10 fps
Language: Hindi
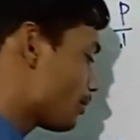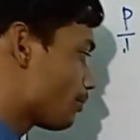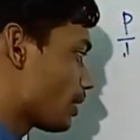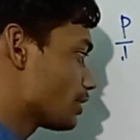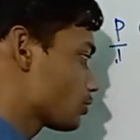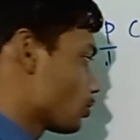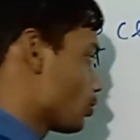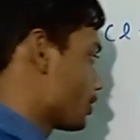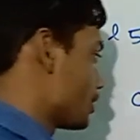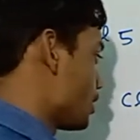हमारा पांच
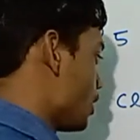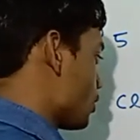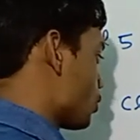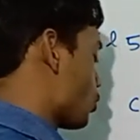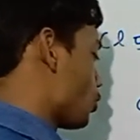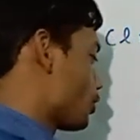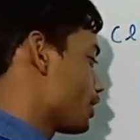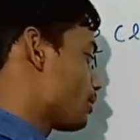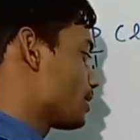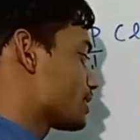क्लोरीन तो
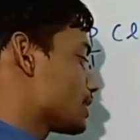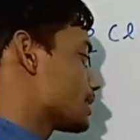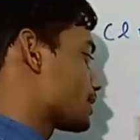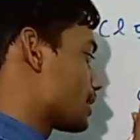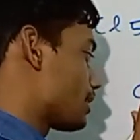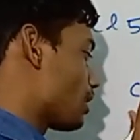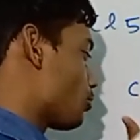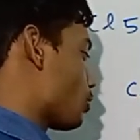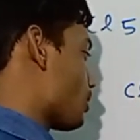क्लोरीन हमेशा सिंगल